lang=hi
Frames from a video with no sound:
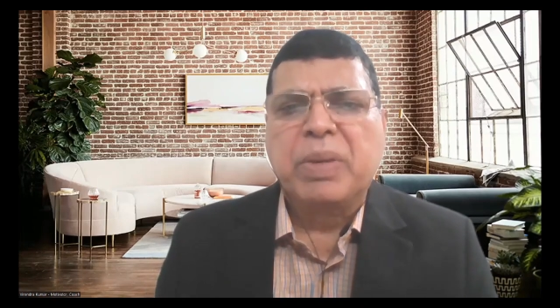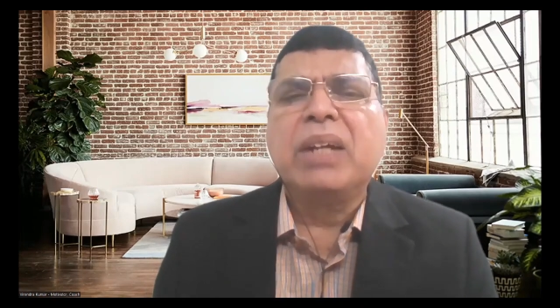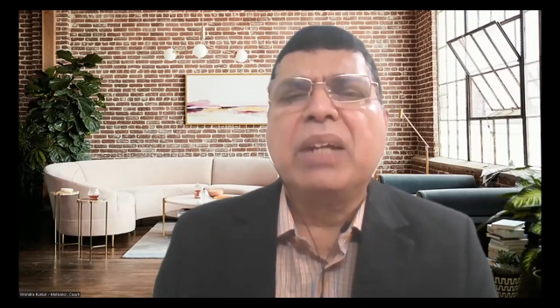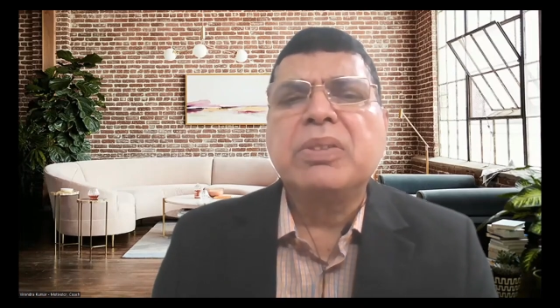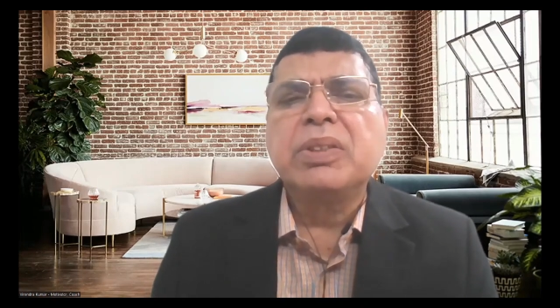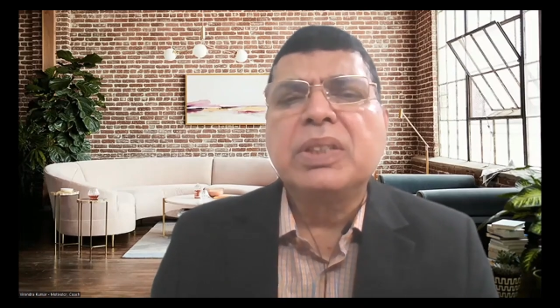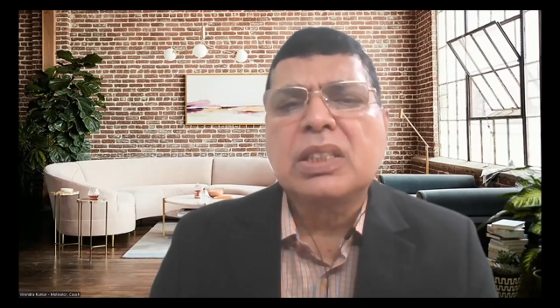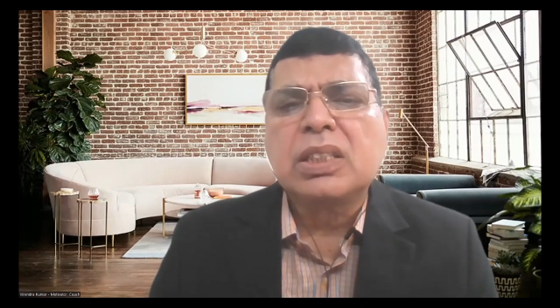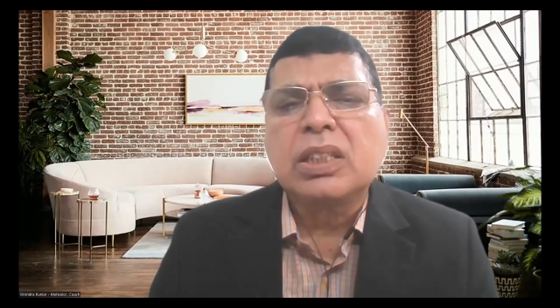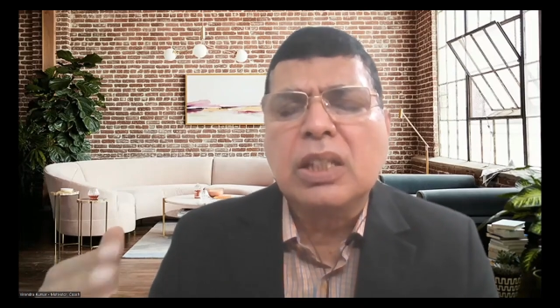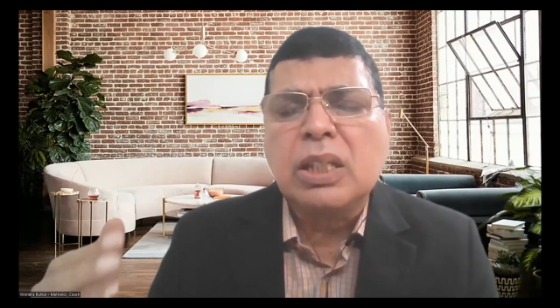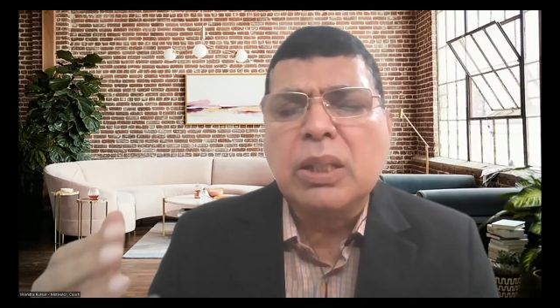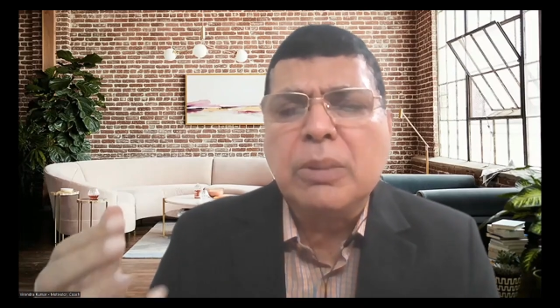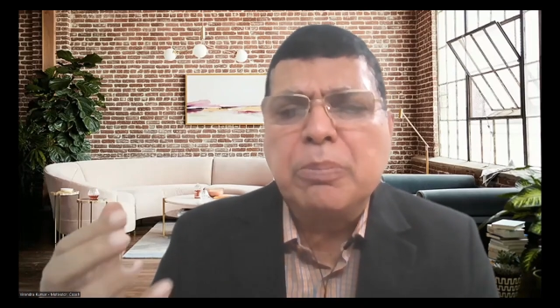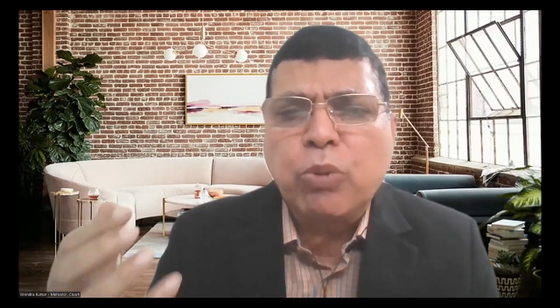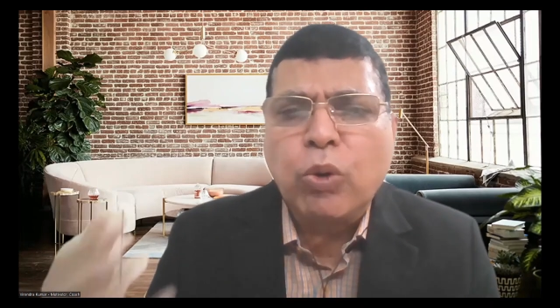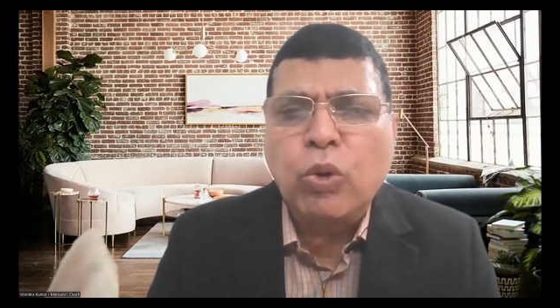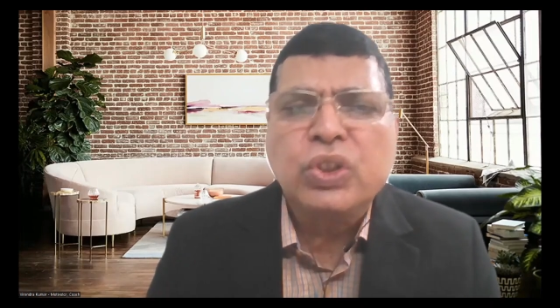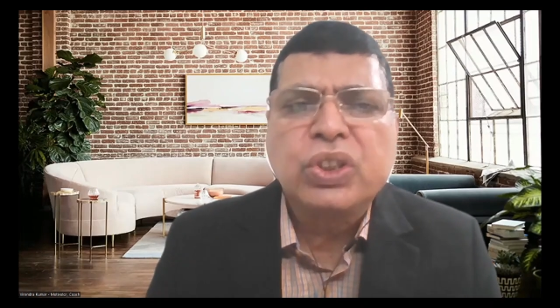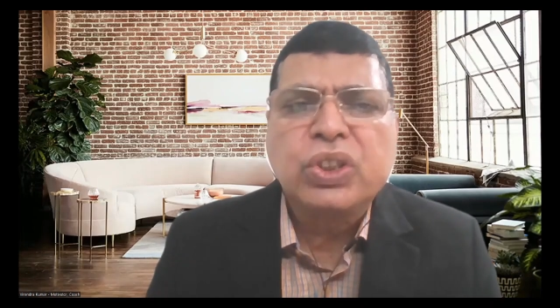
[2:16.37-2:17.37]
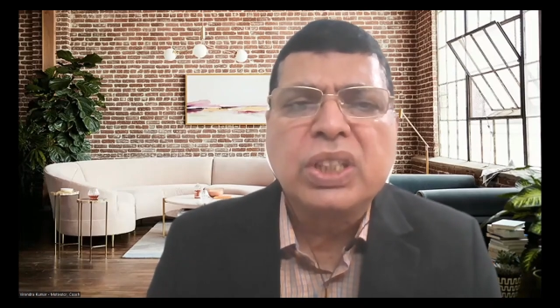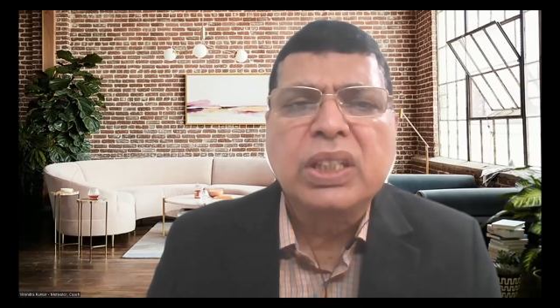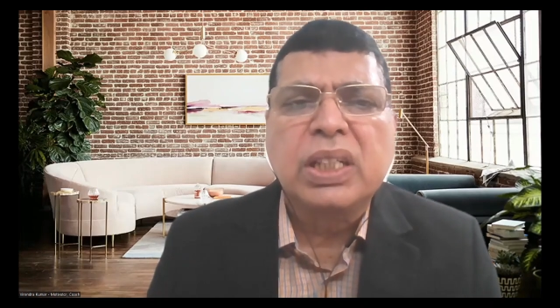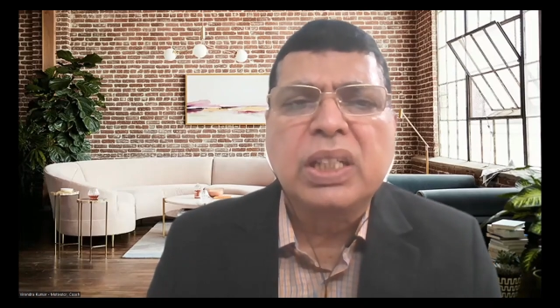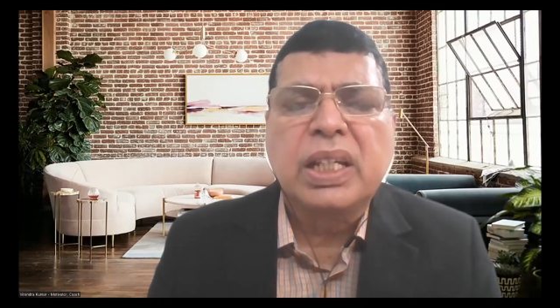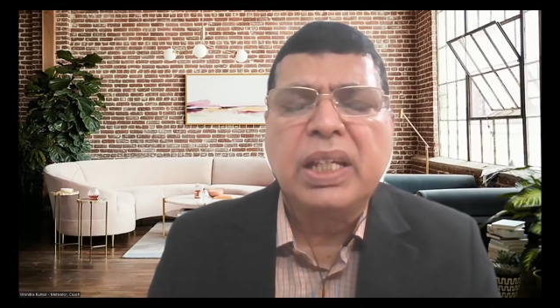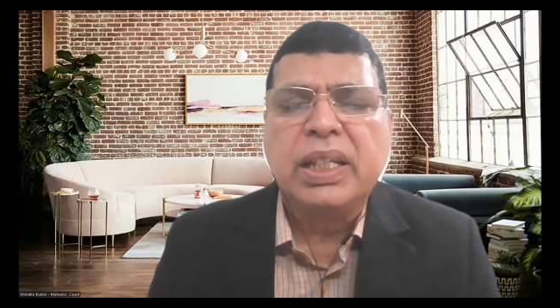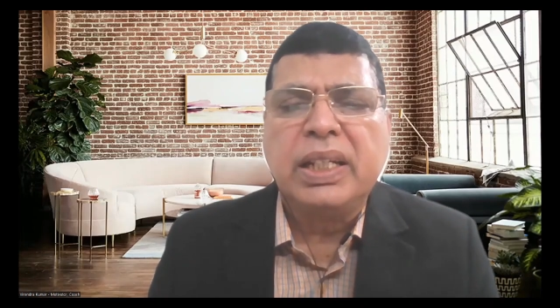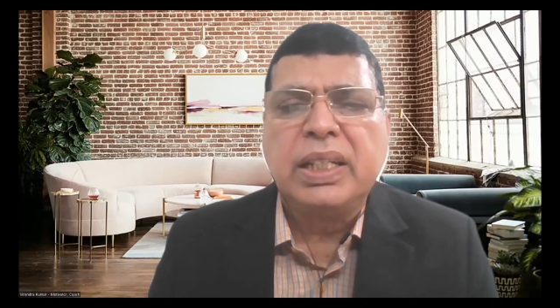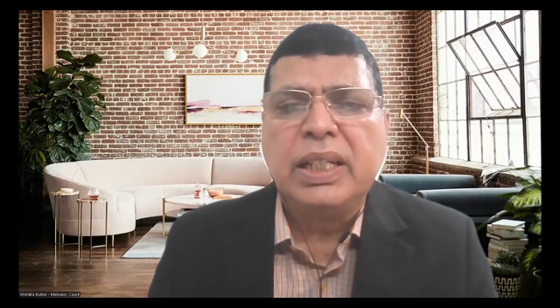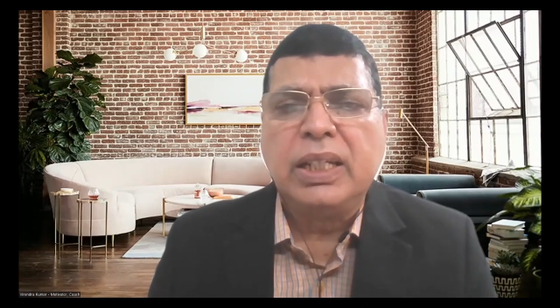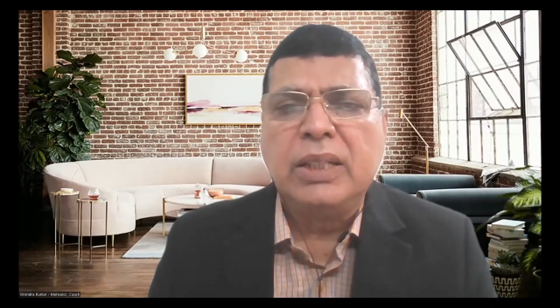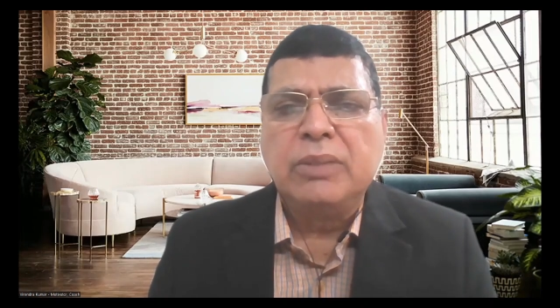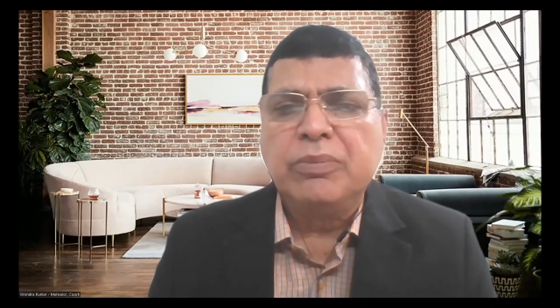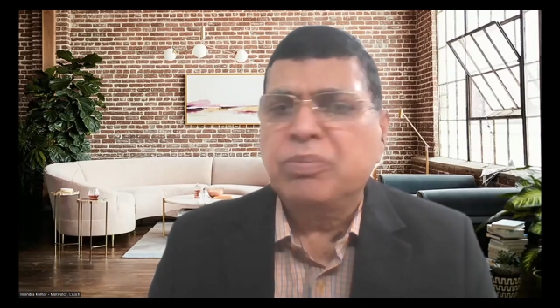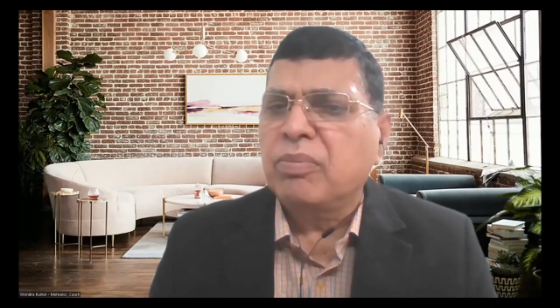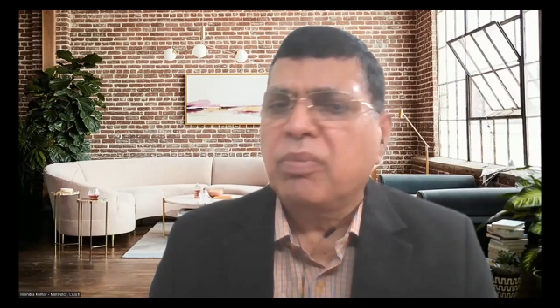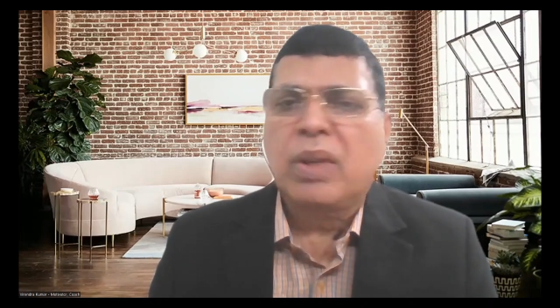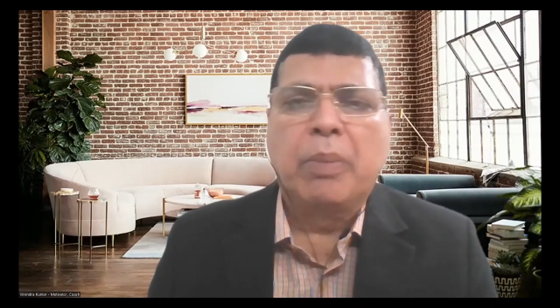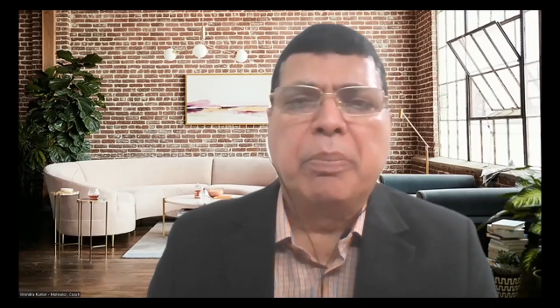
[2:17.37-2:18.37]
प्राइम मिनिस्टर की पोजीशन के लिए